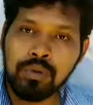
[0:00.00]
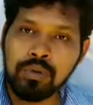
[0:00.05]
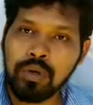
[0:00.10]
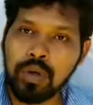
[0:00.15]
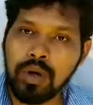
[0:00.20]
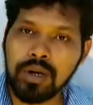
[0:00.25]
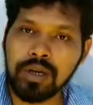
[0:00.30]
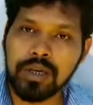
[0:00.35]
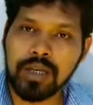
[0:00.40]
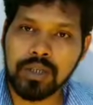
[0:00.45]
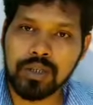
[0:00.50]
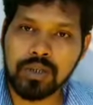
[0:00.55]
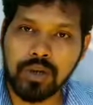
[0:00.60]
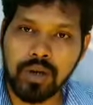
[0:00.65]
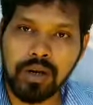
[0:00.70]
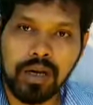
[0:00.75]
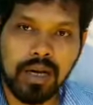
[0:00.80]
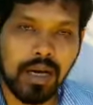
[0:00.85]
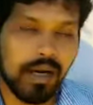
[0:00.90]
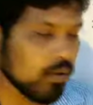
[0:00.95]
দুই অঙ্কের
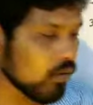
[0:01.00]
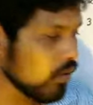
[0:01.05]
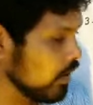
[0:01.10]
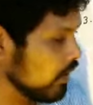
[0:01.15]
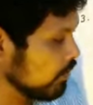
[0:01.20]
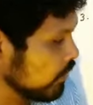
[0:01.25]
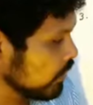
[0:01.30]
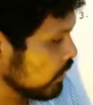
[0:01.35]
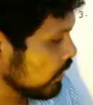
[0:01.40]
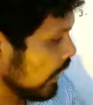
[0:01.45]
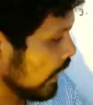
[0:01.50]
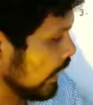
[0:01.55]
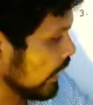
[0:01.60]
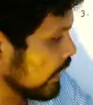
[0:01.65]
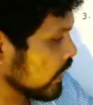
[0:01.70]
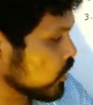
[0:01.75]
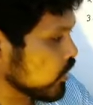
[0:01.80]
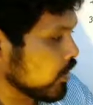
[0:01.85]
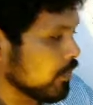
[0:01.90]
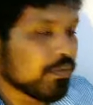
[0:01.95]
সংখ্যাগুলির মধ্যে
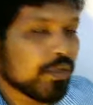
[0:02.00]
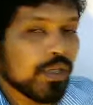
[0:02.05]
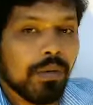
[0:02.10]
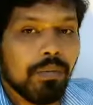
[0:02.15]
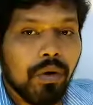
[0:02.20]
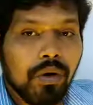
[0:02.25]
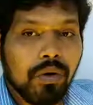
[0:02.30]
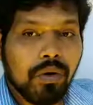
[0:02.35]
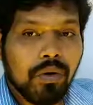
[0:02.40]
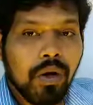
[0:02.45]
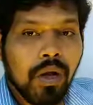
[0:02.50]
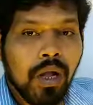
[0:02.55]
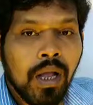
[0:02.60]
এটা সবচেয়ে বড়